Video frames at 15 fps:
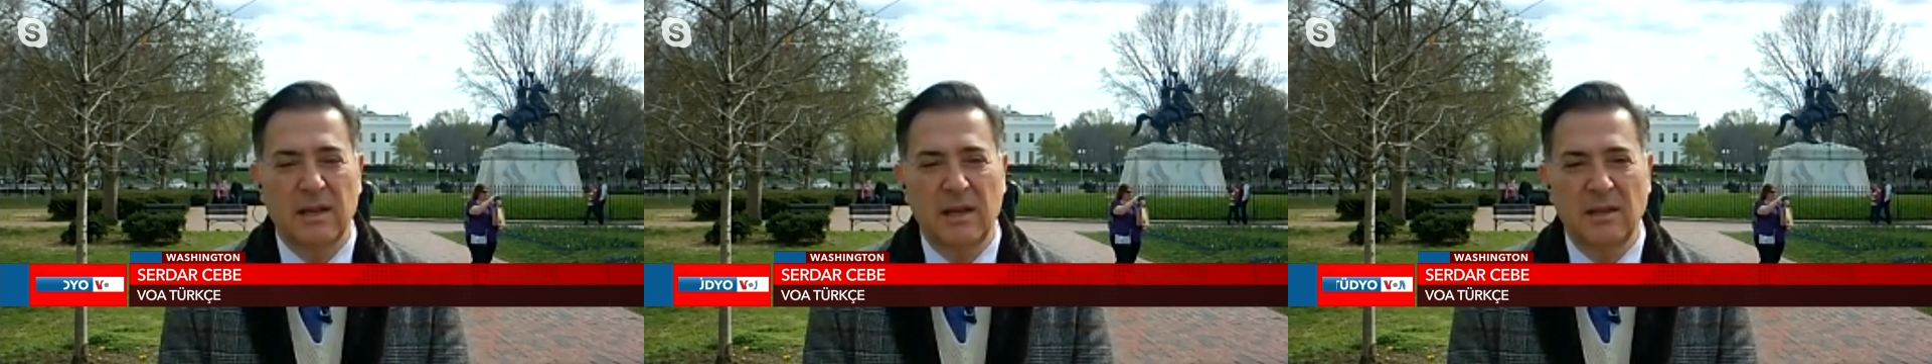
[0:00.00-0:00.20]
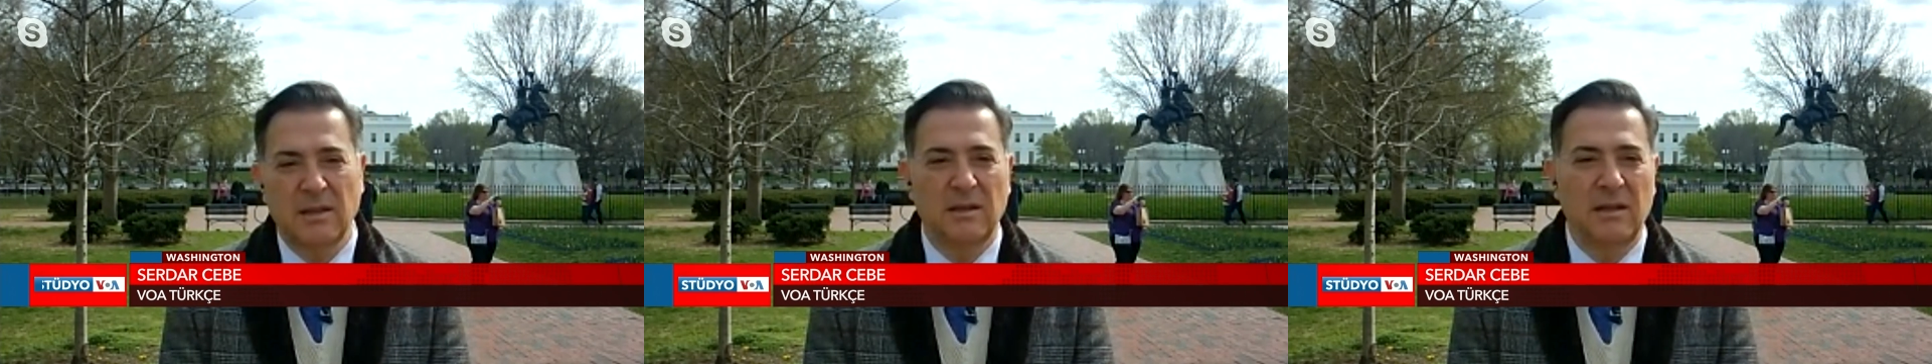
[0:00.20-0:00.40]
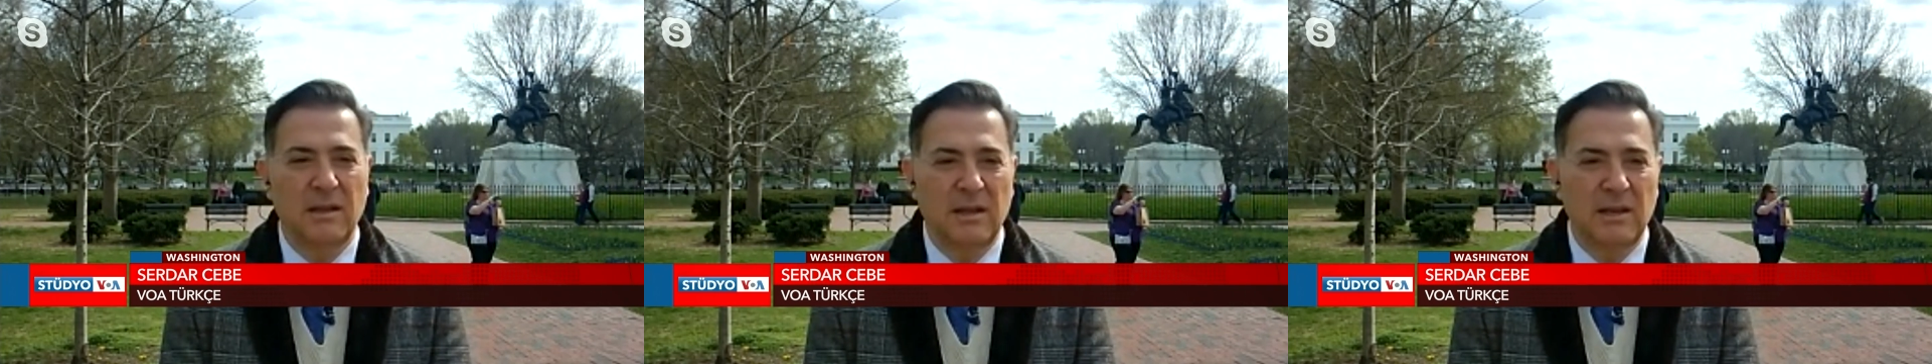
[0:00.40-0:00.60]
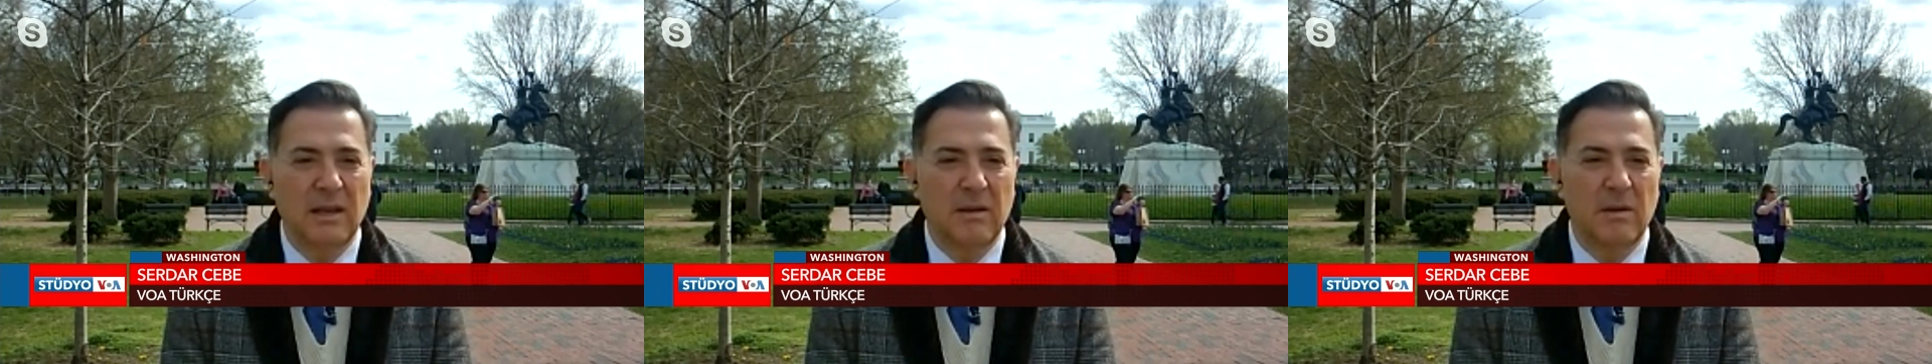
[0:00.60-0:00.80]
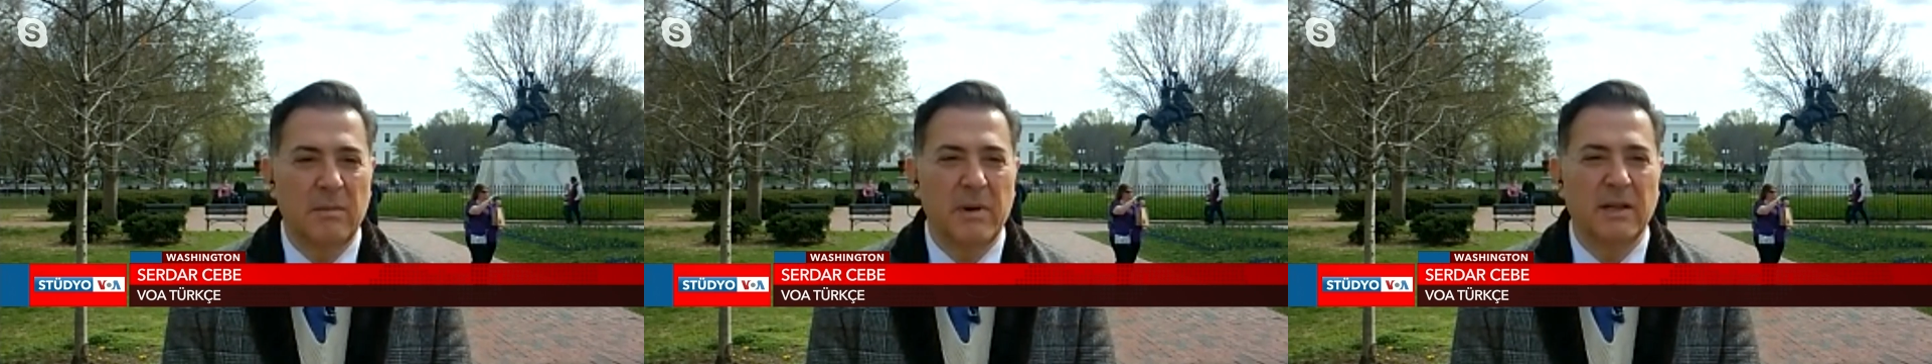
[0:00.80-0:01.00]
senin de
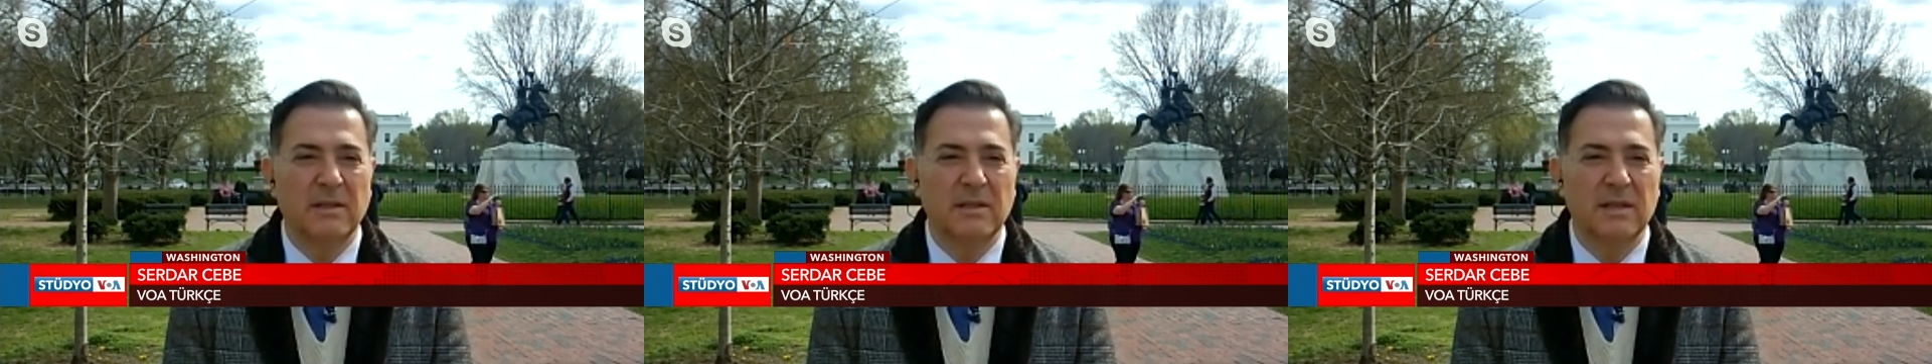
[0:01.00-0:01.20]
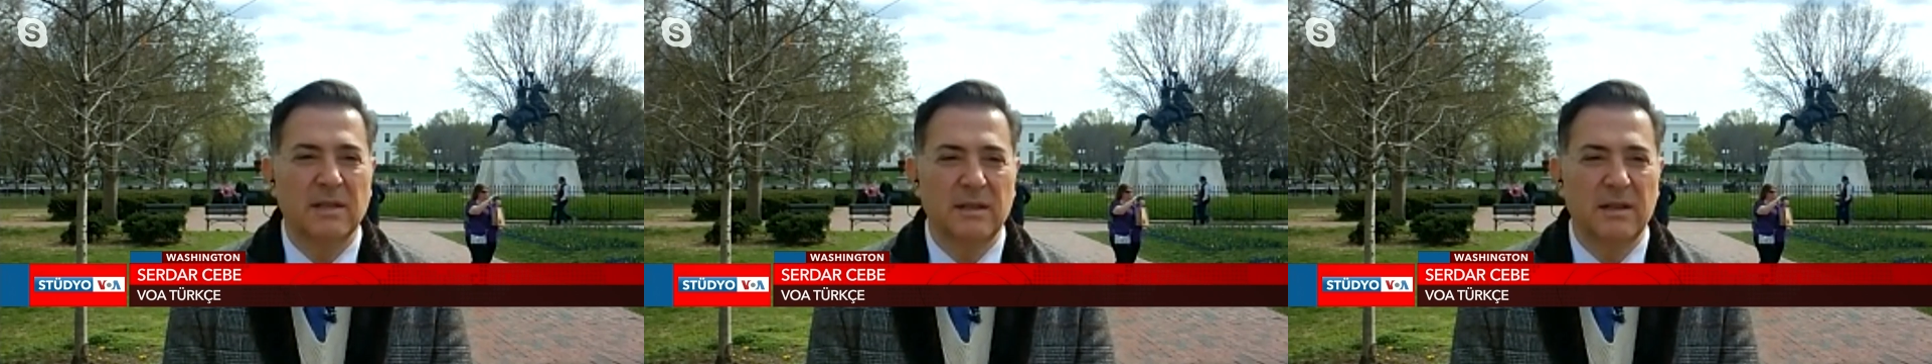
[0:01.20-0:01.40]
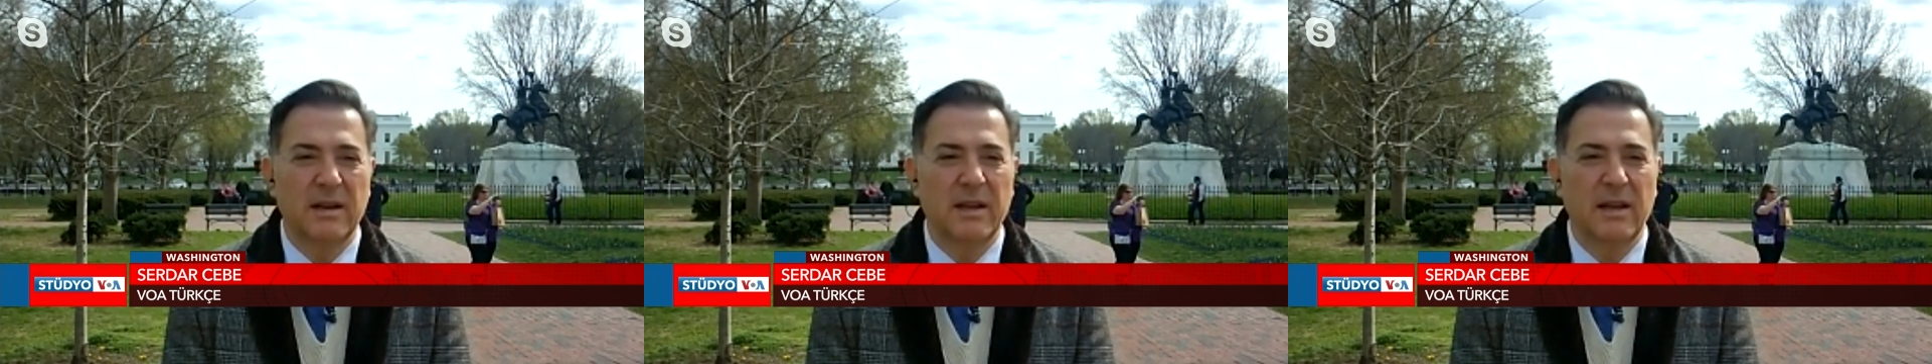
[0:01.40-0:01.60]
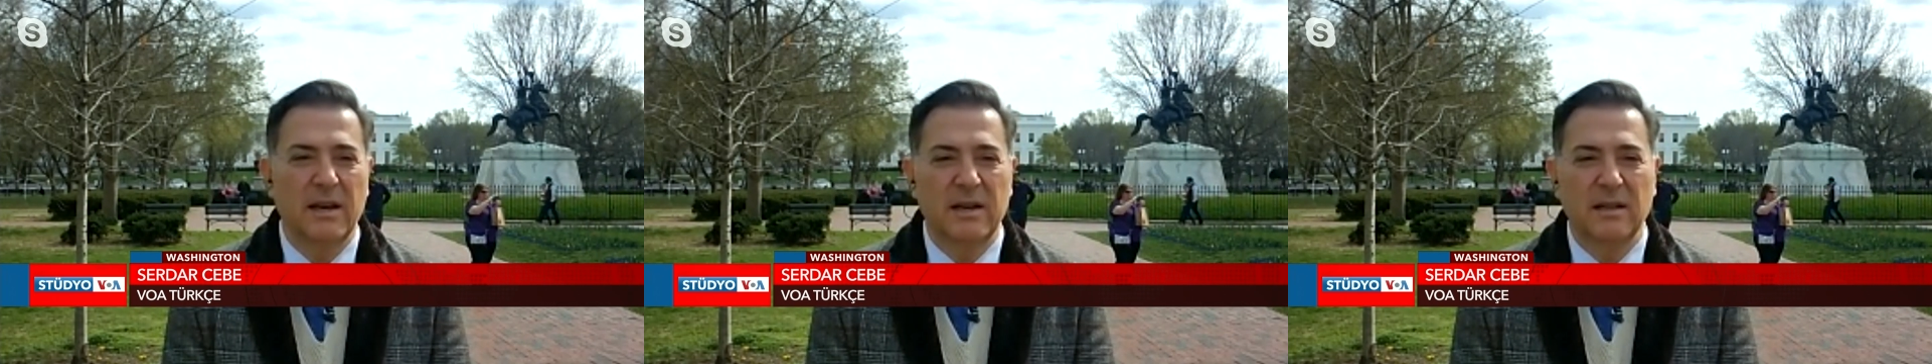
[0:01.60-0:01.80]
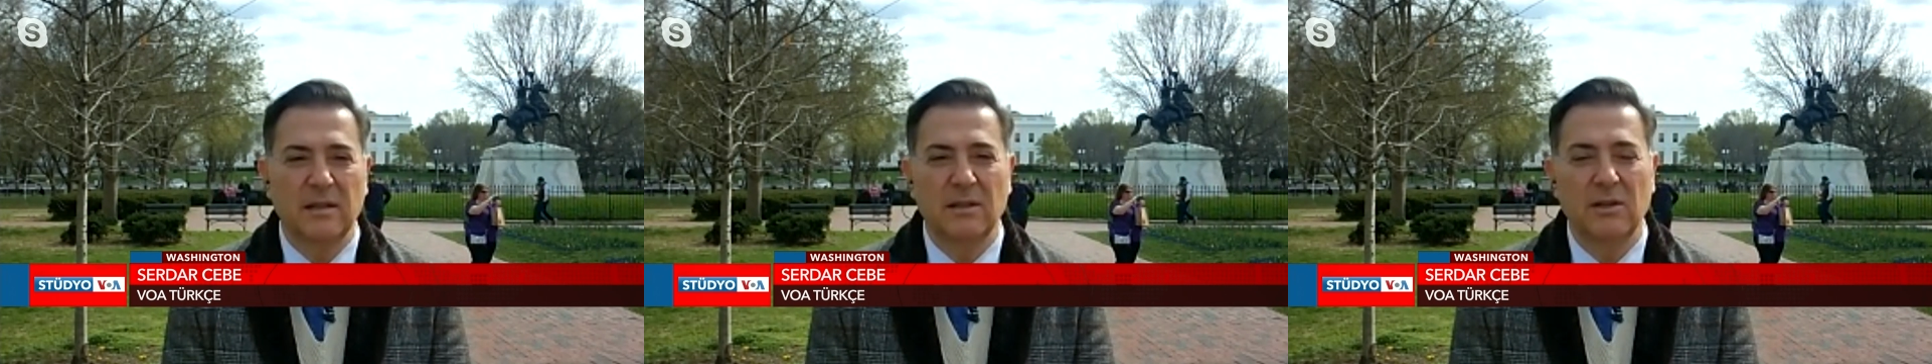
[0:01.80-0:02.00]
dediğin gibi hemen sınırına
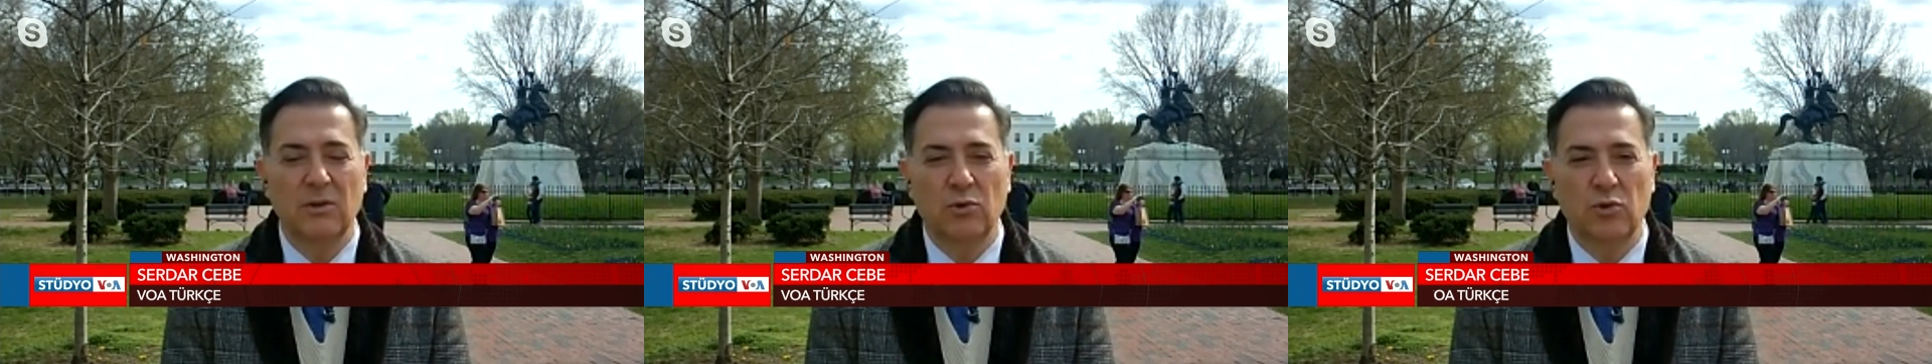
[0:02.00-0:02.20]
yakın